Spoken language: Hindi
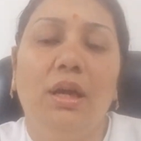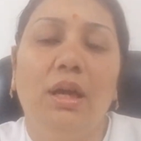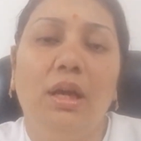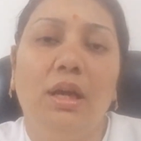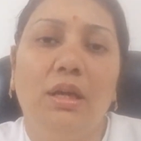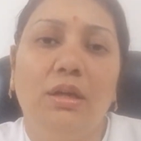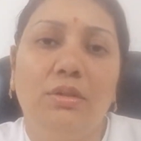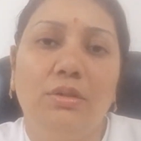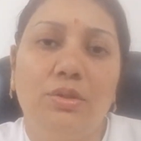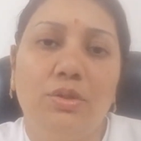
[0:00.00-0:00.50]

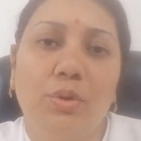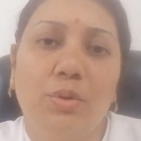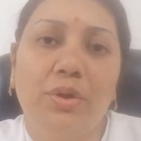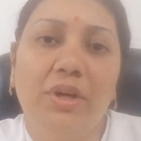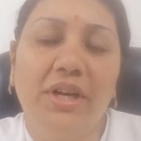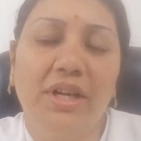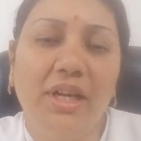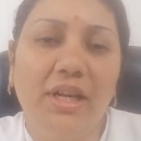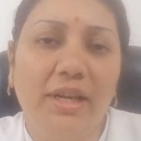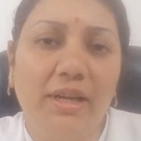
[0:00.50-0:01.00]
एक जो
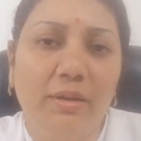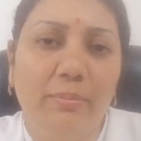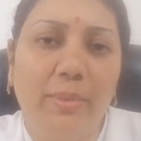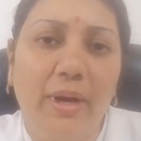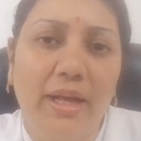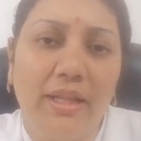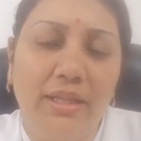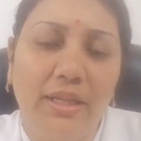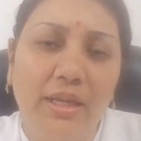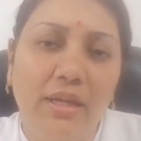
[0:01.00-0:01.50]
क्रिटिकल
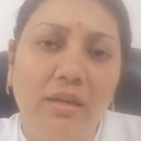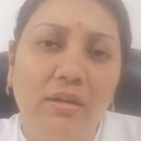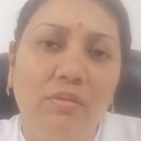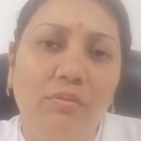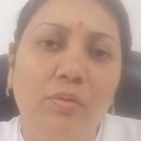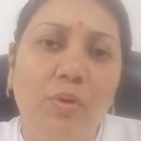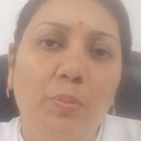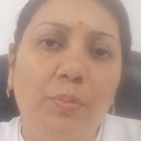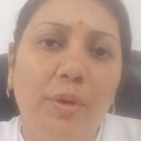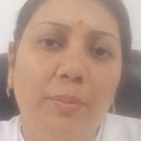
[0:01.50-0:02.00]
बात है
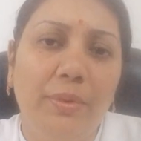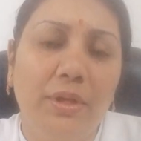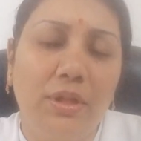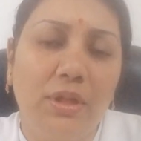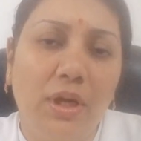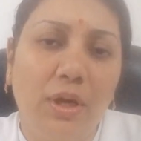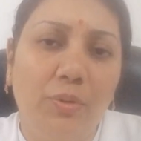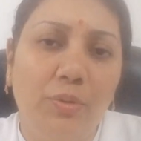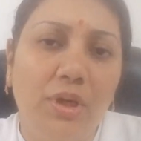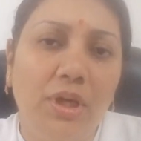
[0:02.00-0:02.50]
वो मैं
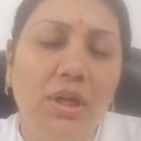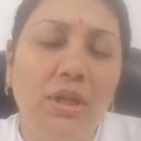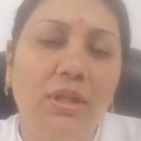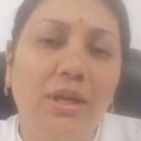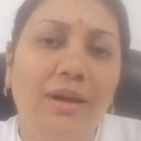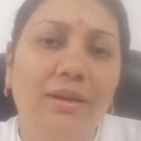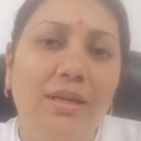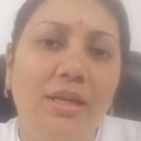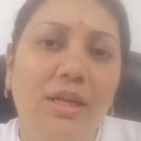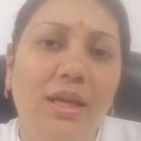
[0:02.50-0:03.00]
बताऊंगी
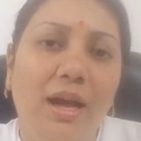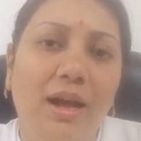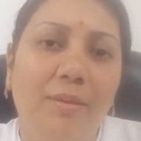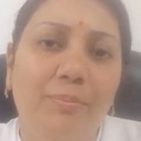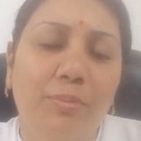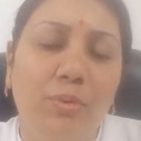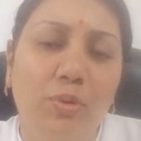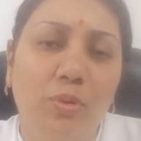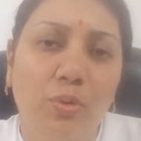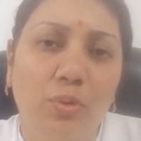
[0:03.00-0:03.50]
ताकि
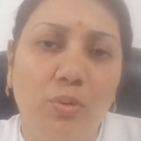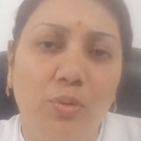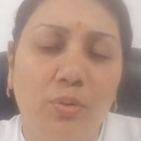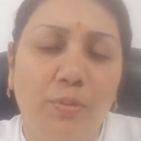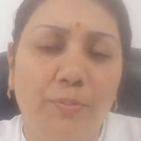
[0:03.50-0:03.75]
आपको